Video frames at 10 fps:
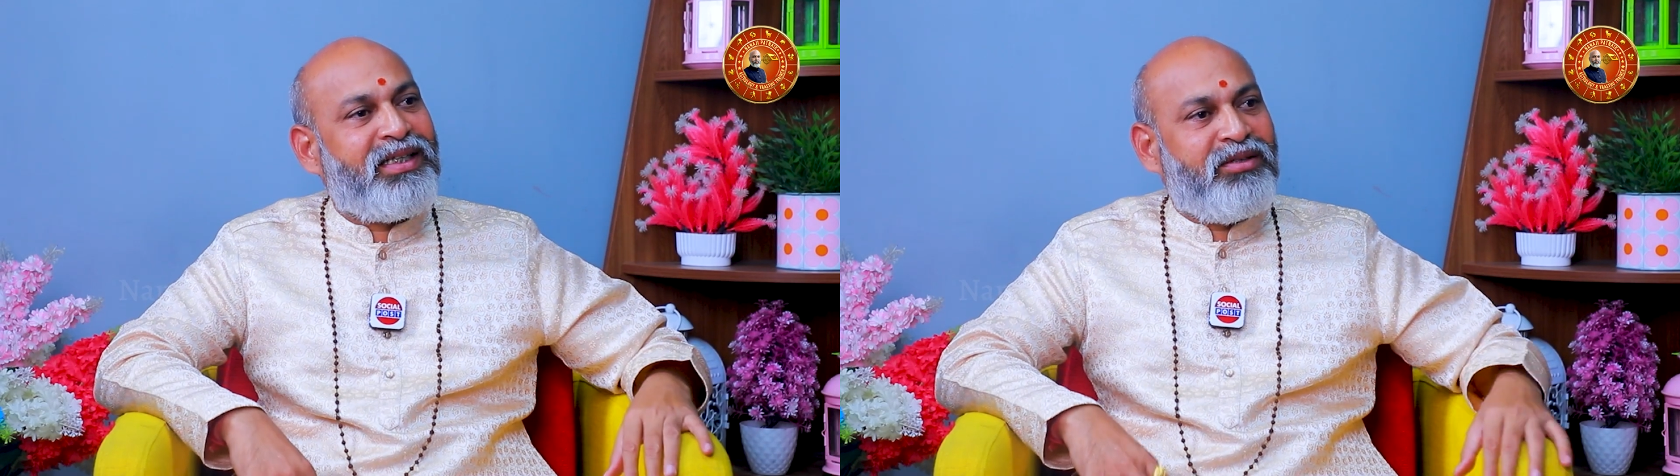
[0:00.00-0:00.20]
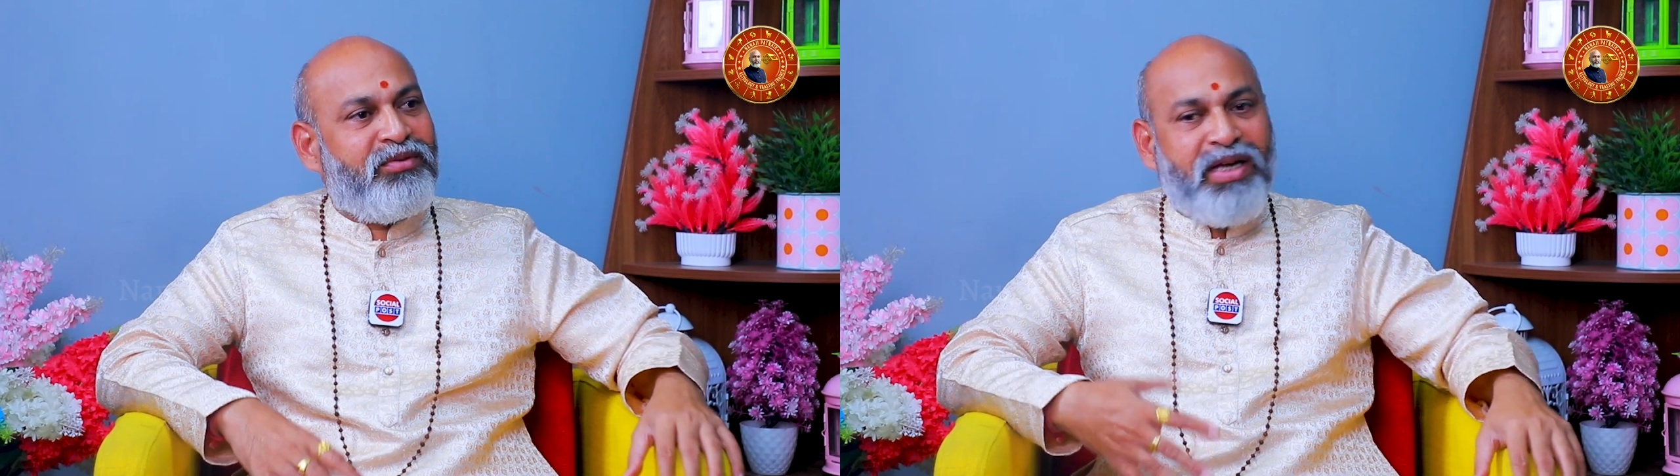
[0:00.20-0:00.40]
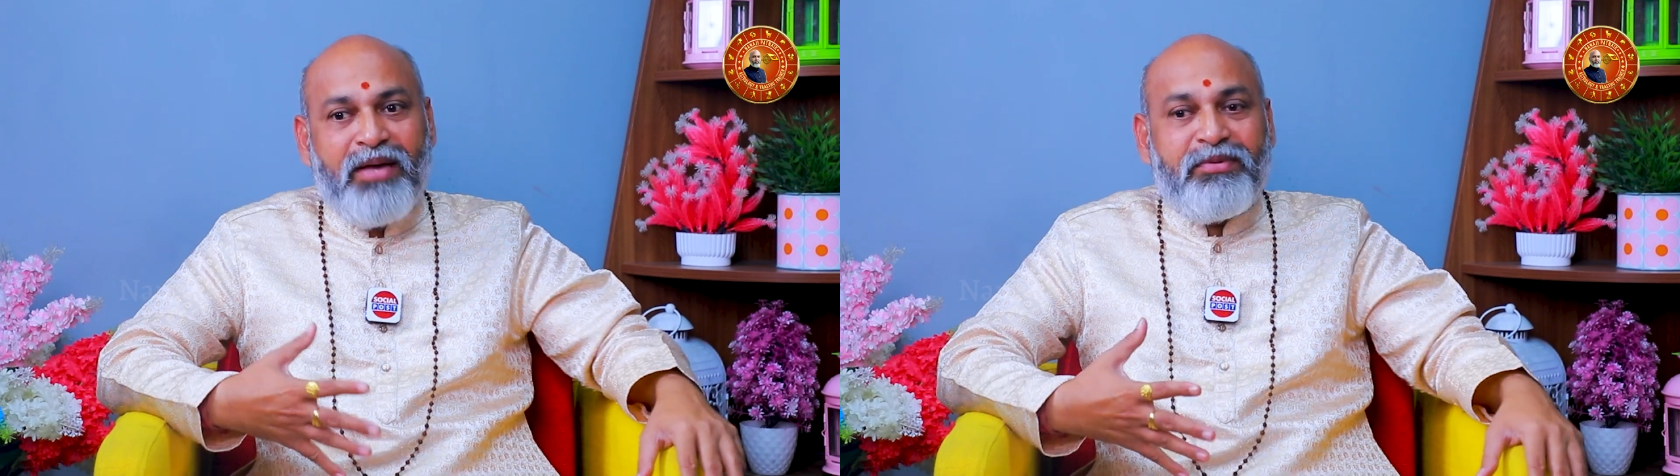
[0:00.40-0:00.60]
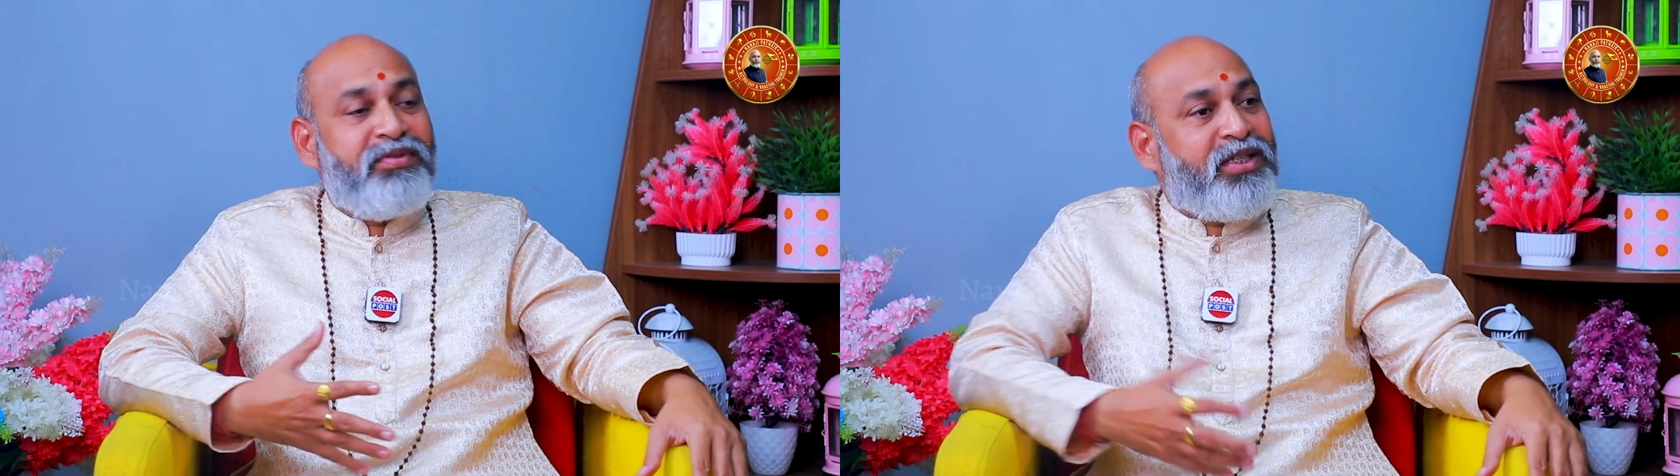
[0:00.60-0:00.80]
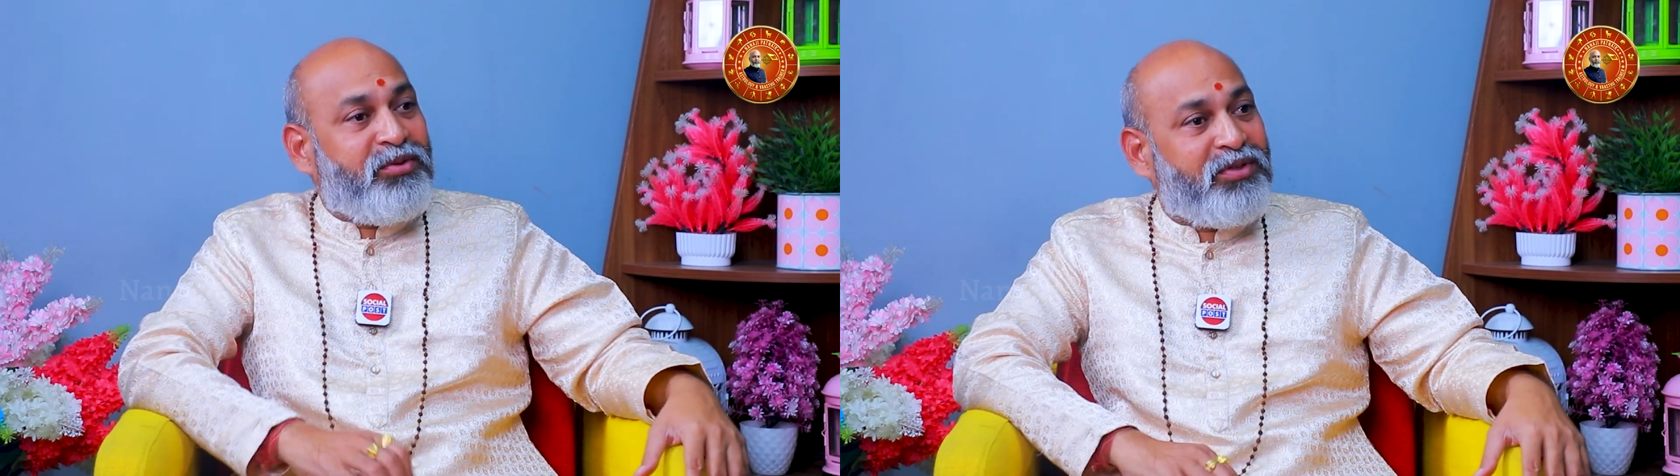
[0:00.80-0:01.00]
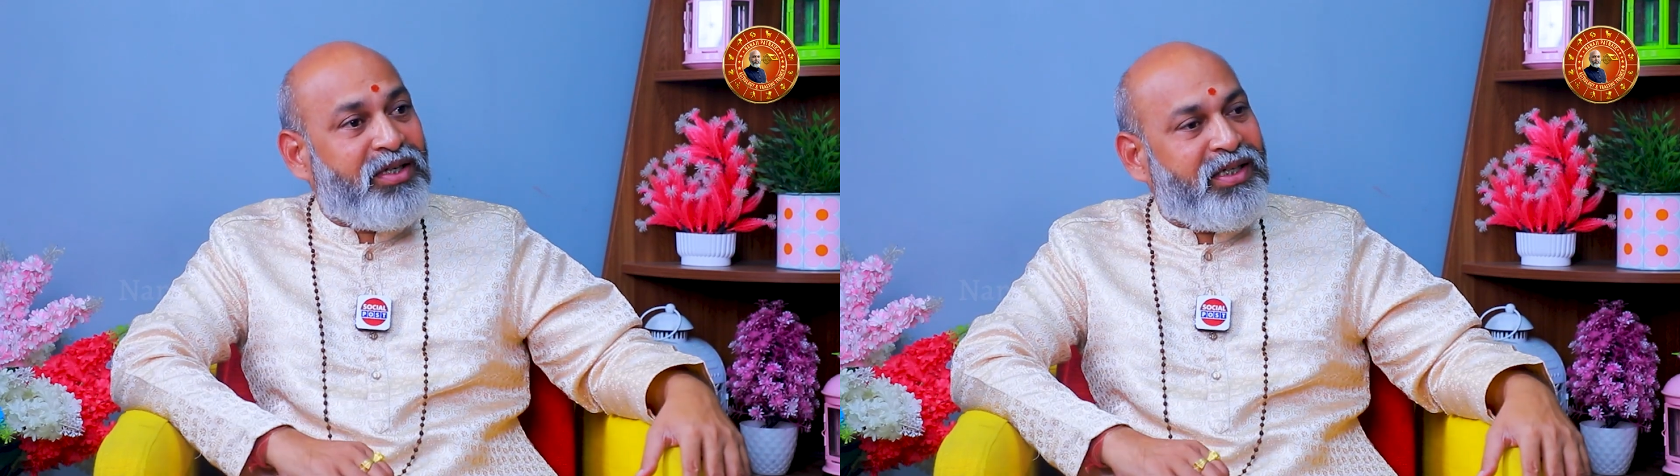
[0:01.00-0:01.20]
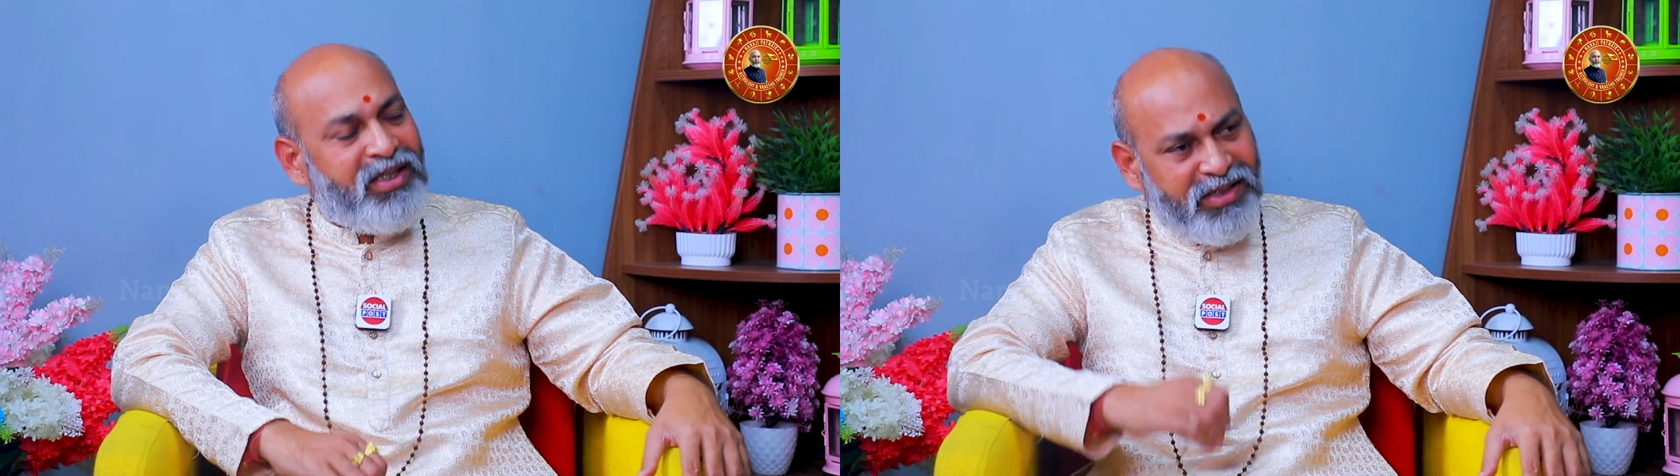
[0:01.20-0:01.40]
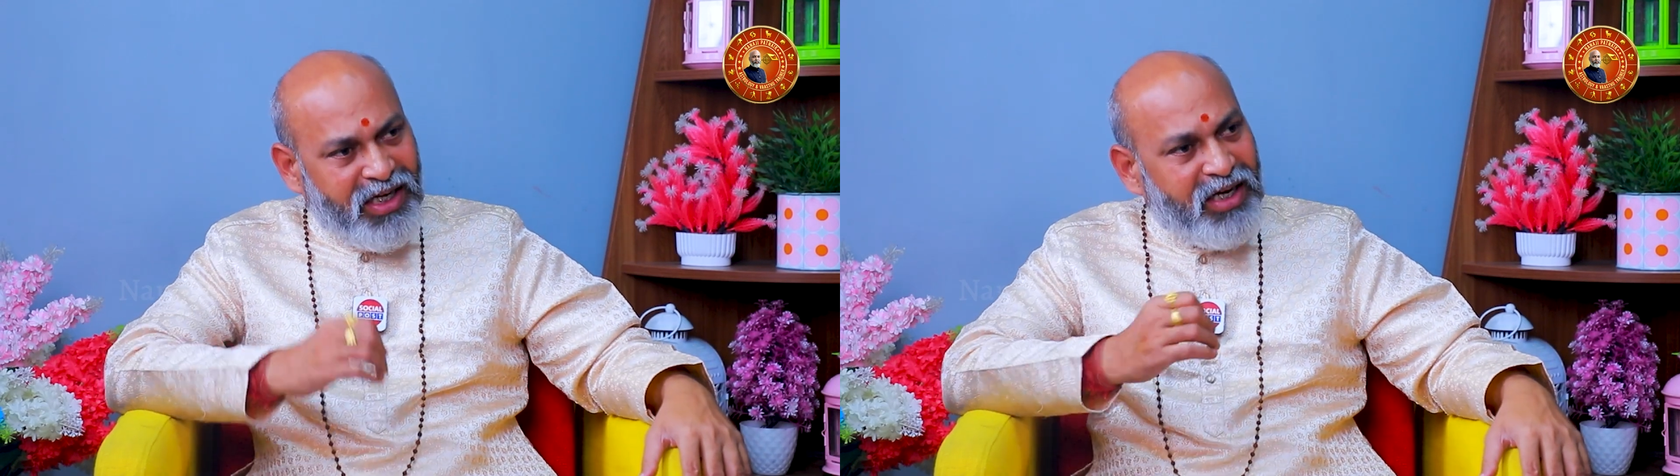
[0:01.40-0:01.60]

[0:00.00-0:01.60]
నేను హ్యాపీ ఫీల్ అవుతున్నాను అంటే